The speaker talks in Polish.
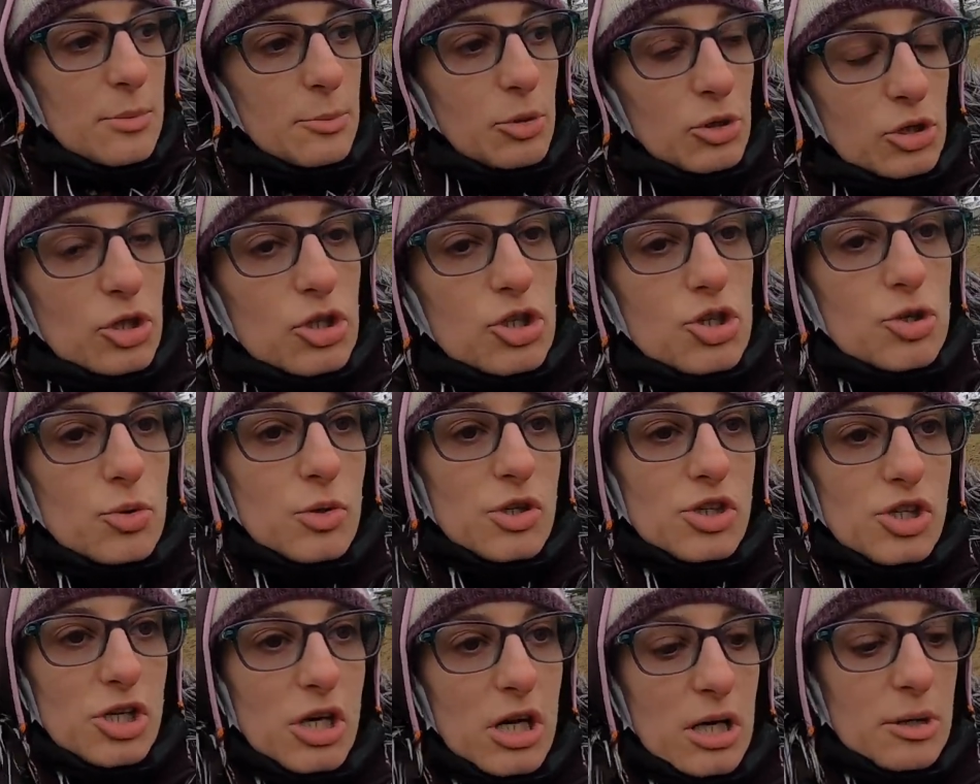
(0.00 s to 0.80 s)

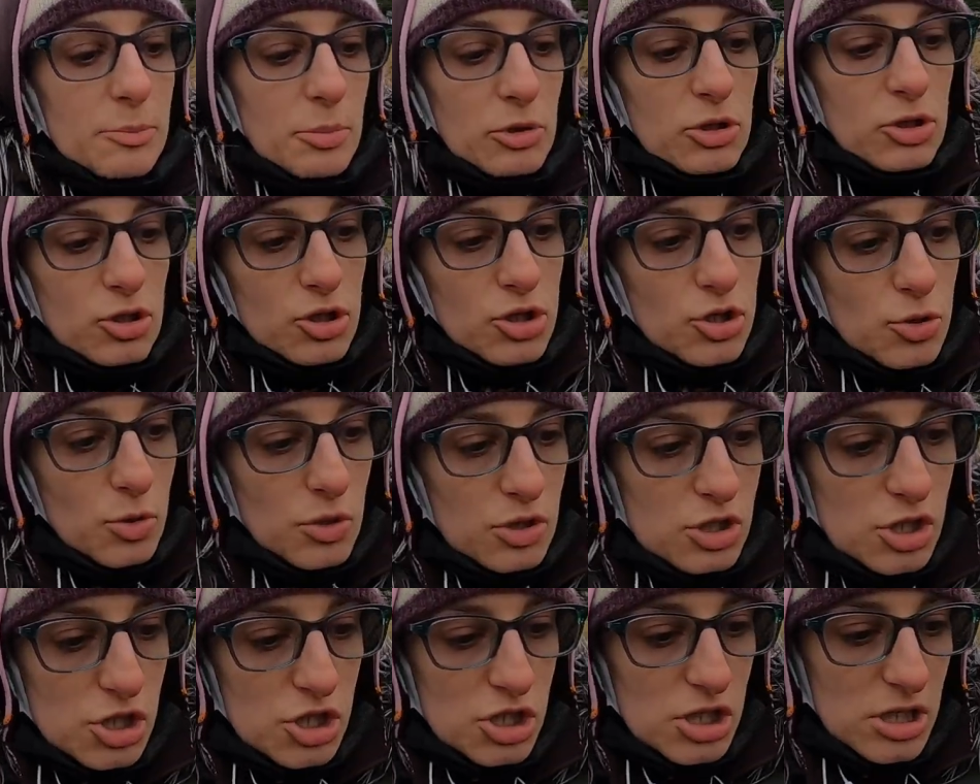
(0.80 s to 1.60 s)
Potoczyło się jak
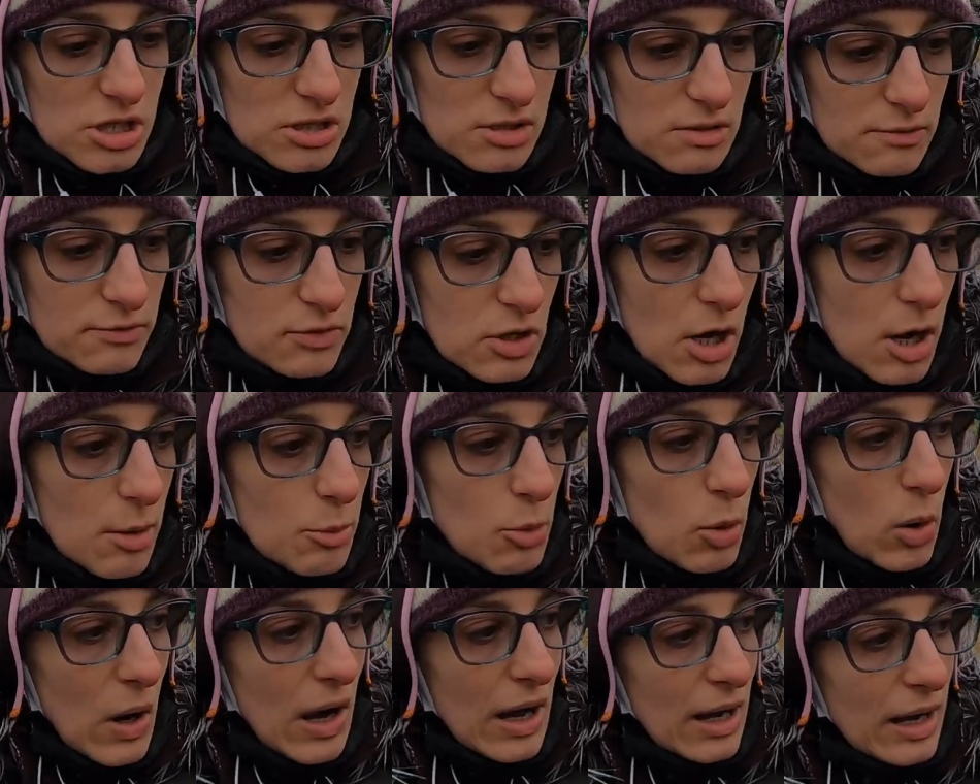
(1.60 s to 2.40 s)
potoczyło, gdzieś siedzę w
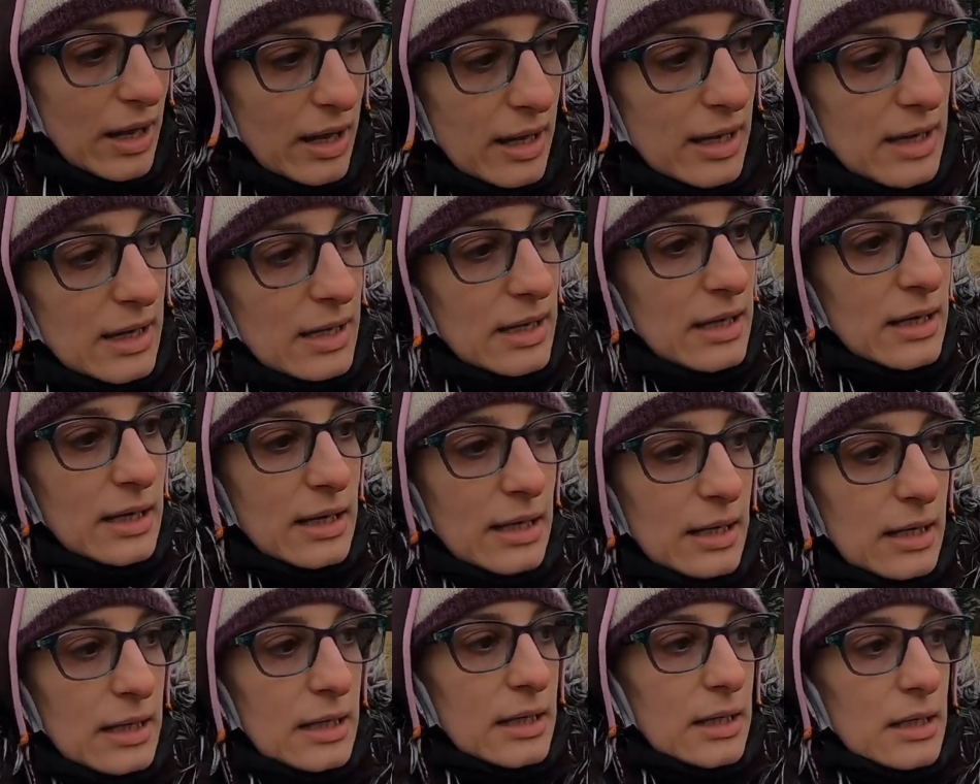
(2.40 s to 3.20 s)
domu, ale
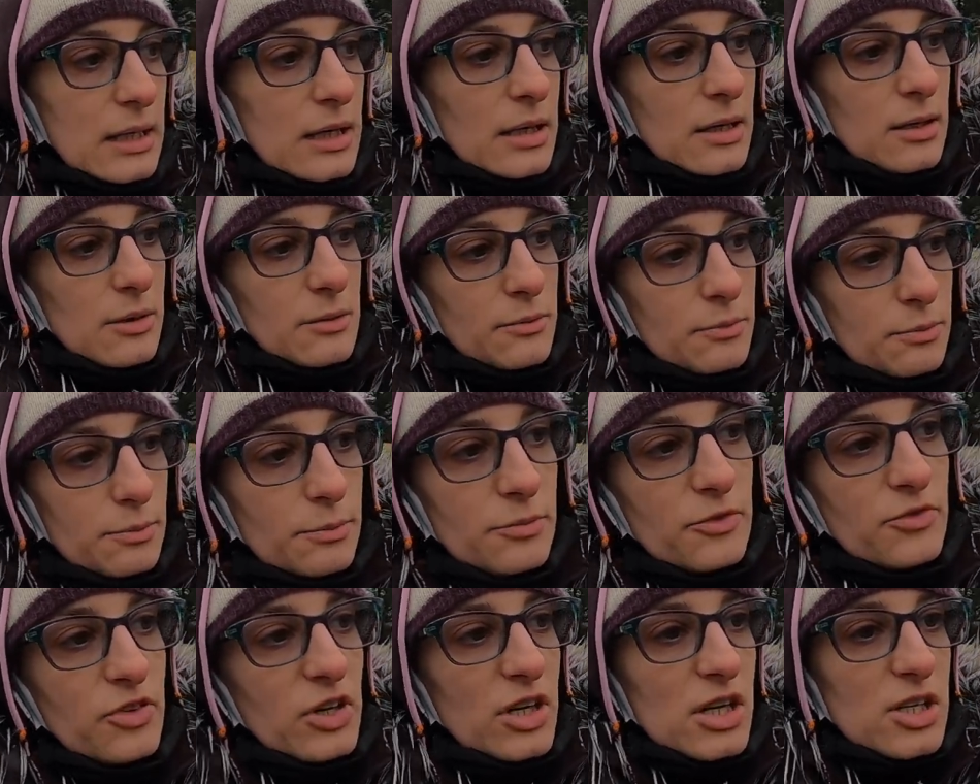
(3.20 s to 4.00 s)

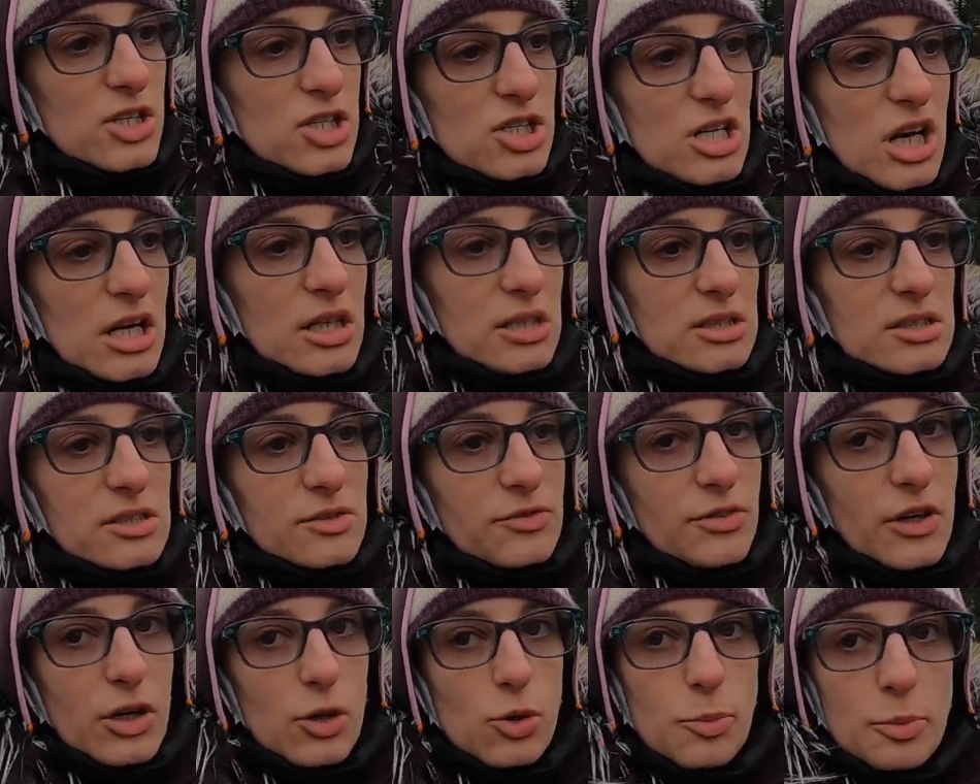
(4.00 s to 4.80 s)
wyjeżdżając
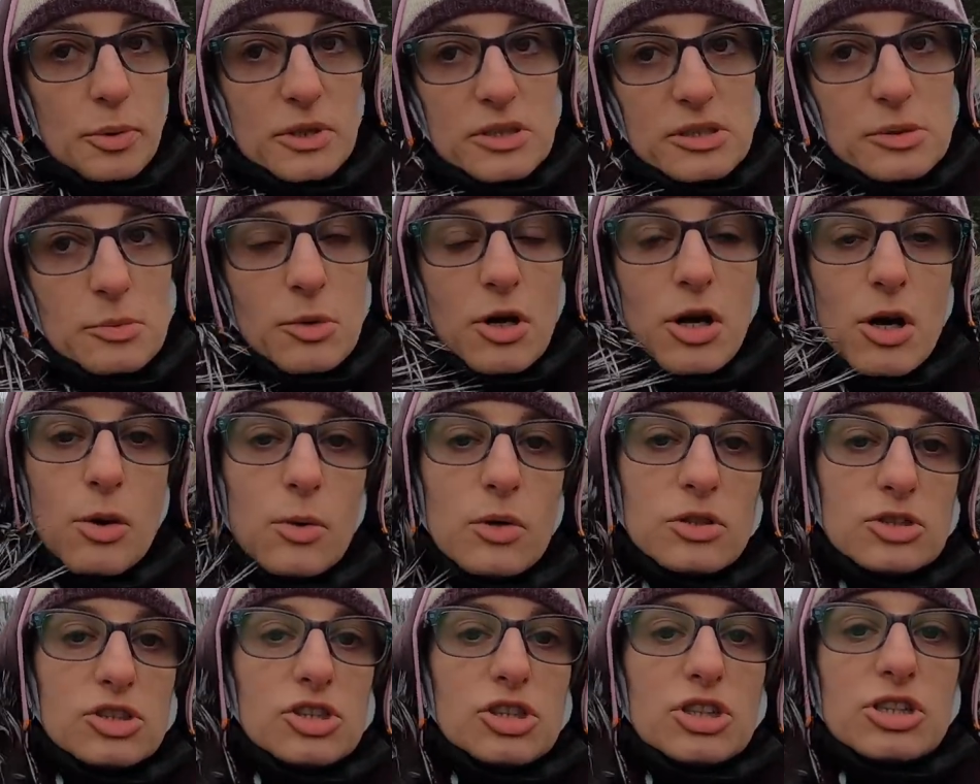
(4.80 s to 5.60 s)
z wieku powiedzmy
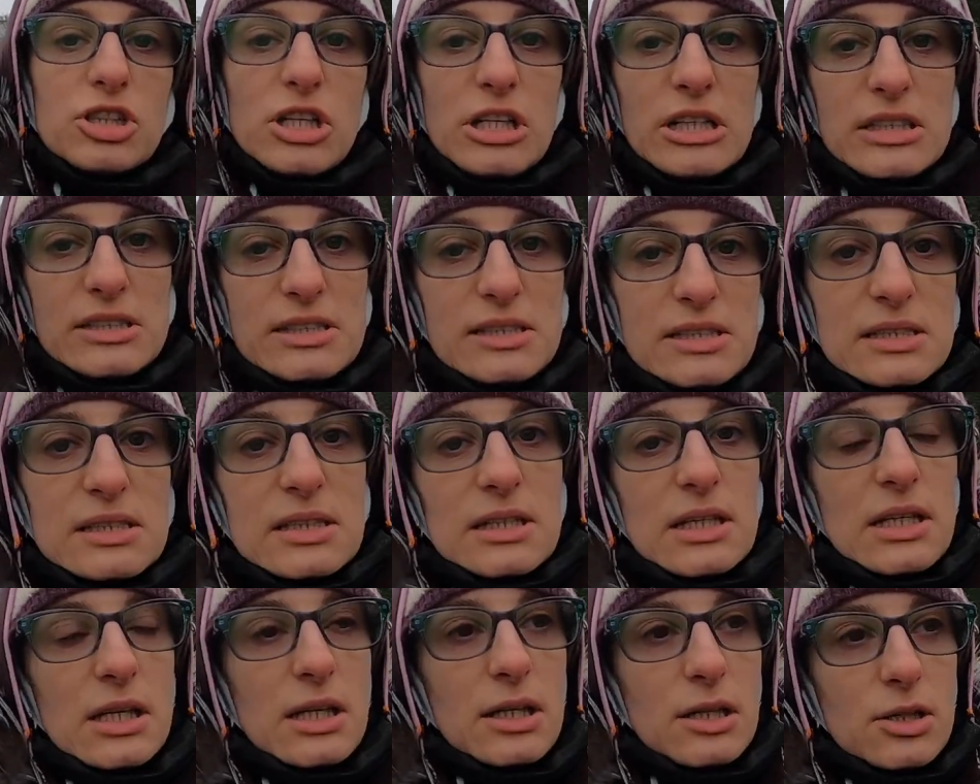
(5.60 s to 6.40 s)
koło
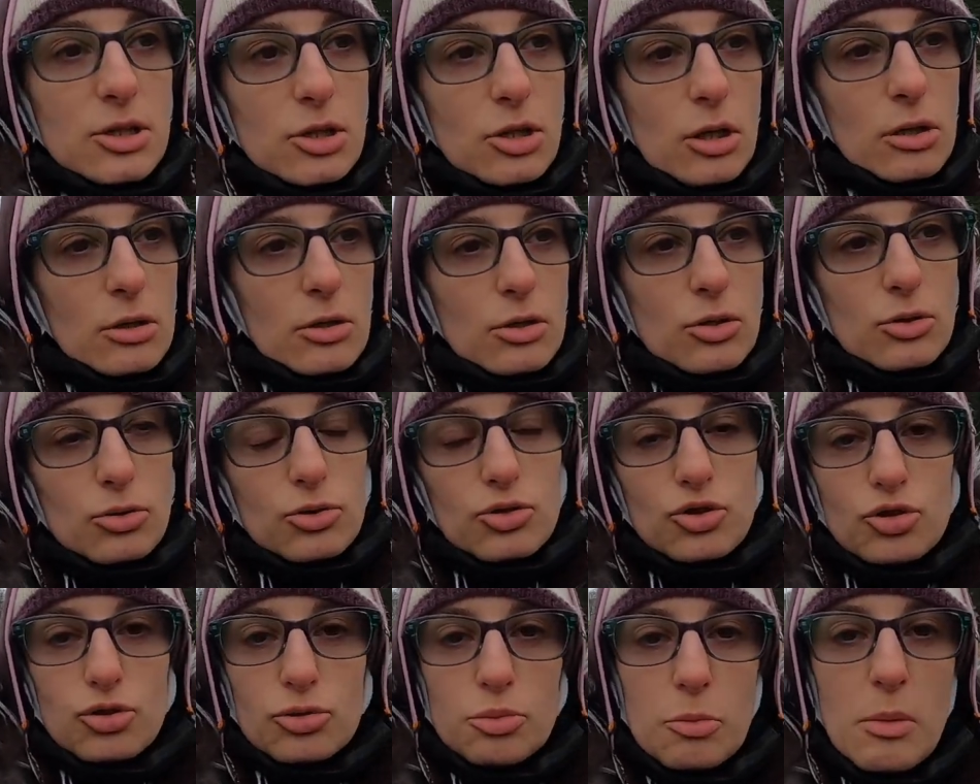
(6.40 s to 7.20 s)
trzydziestki, to
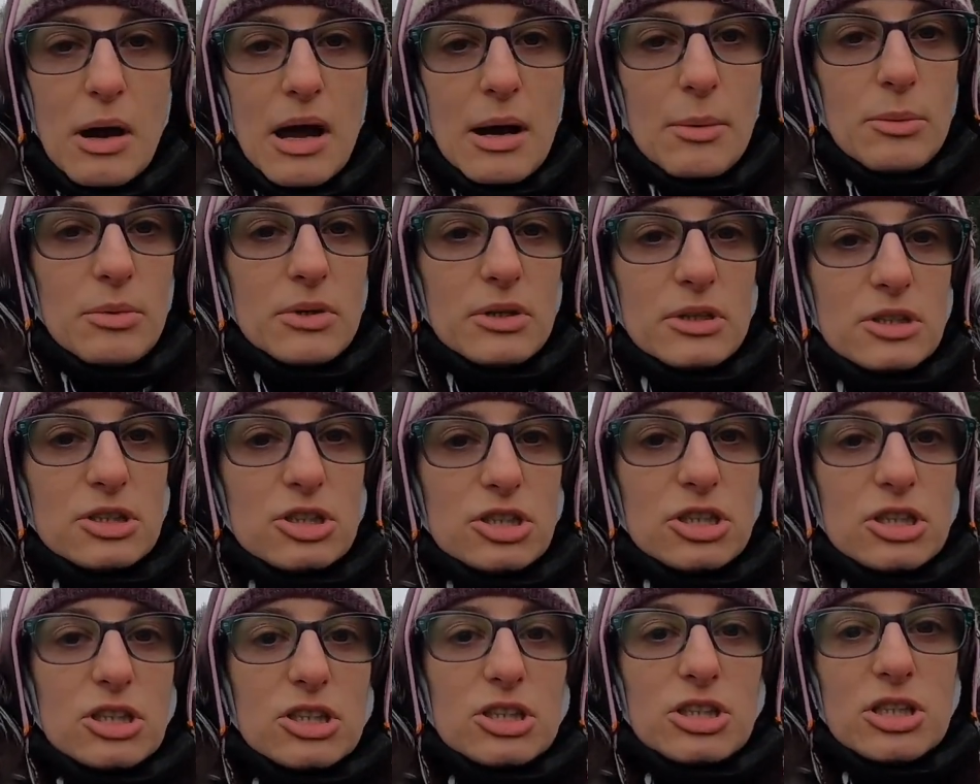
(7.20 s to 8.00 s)
już mamy
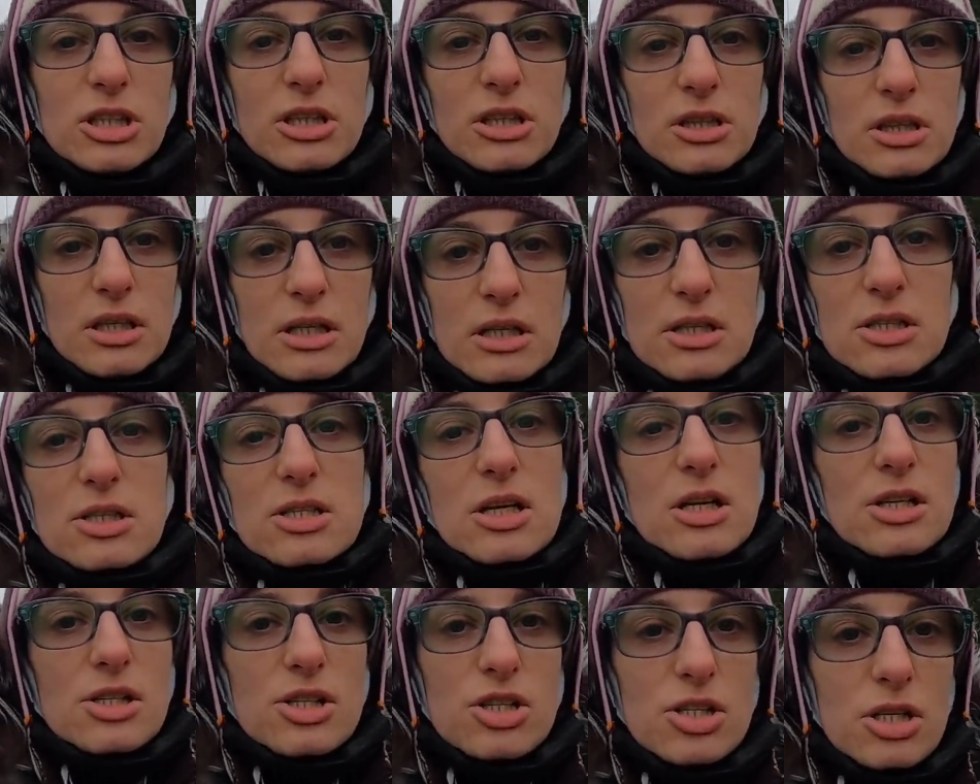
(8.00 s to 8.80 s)
gdzieś jednak
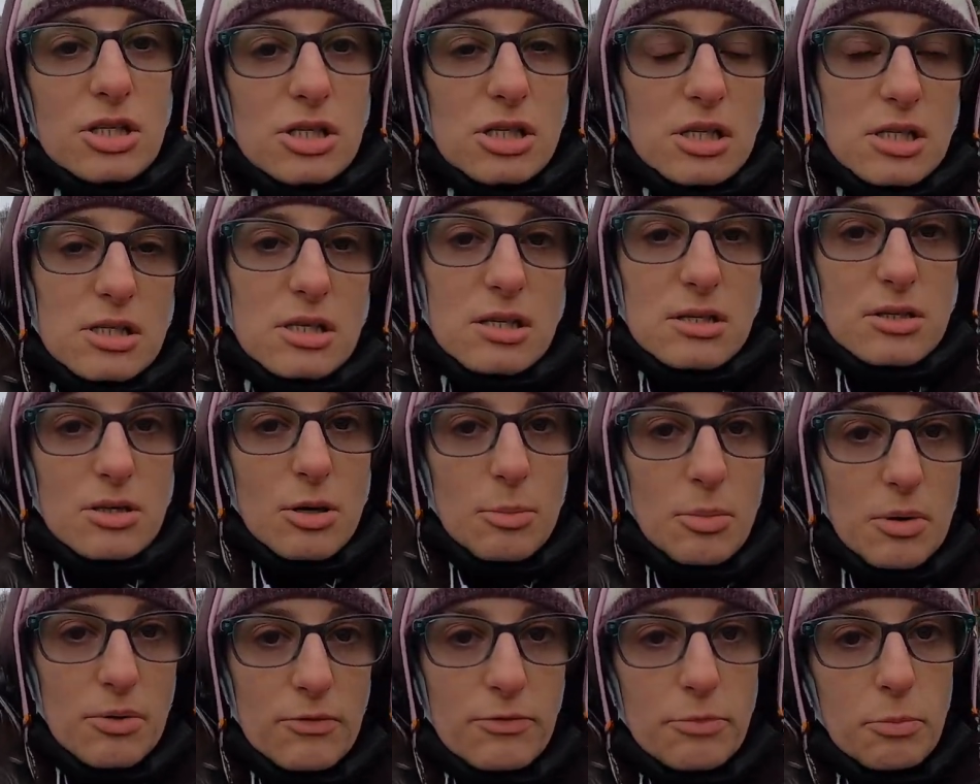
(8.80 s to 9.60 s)
część życia ze
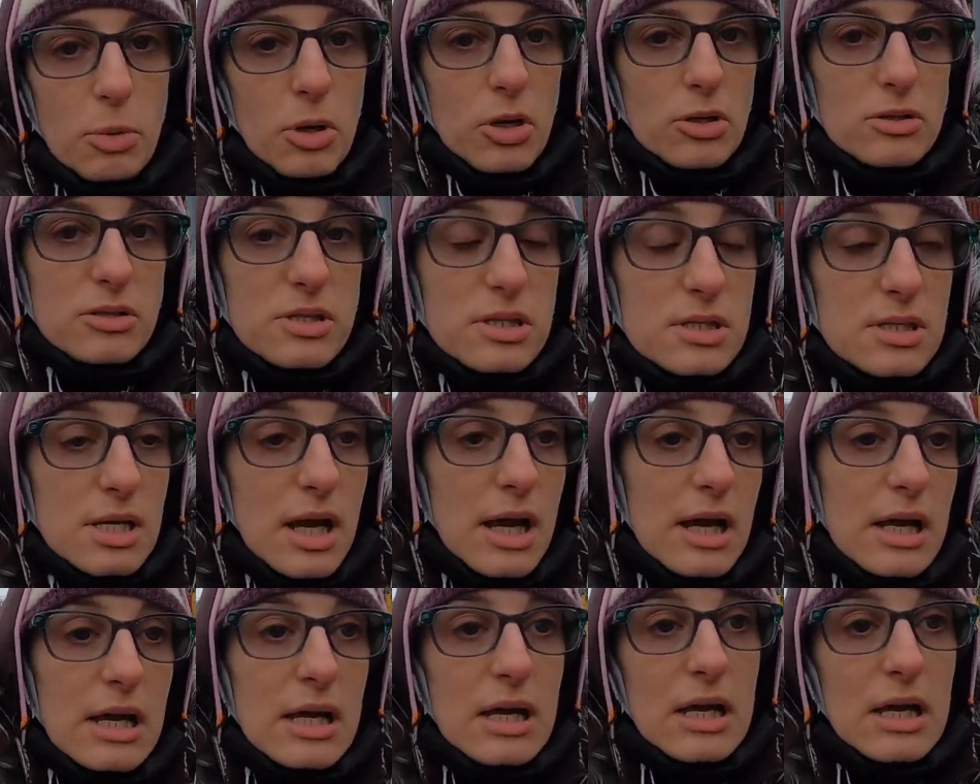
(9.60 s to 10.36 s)
sobą w Polsce